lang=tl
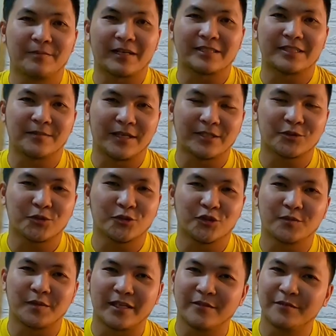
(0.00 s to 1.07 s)
para sa mga
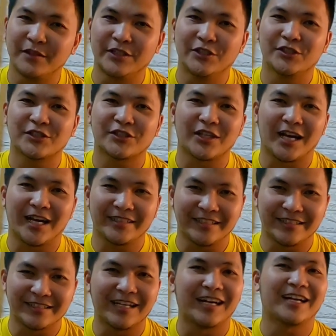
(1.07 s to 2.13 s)
susunod na videos na
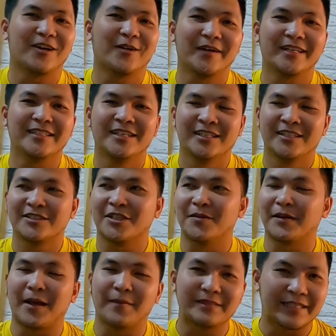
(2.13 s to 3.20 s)
ating
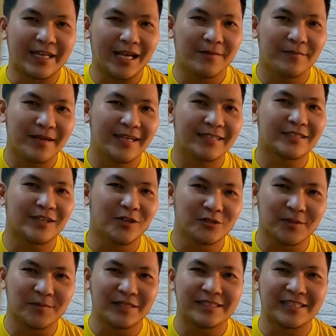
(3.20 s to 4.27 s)
Maraming salamat,
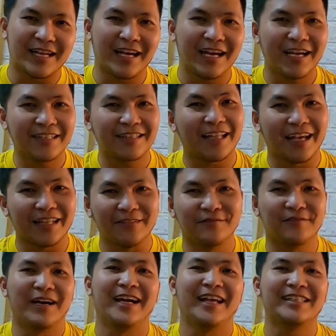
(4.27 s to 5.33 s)
kausap din sa lahat,
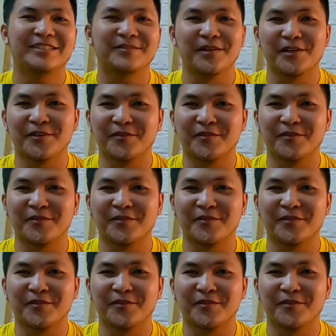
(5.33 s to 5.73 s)
advance Merry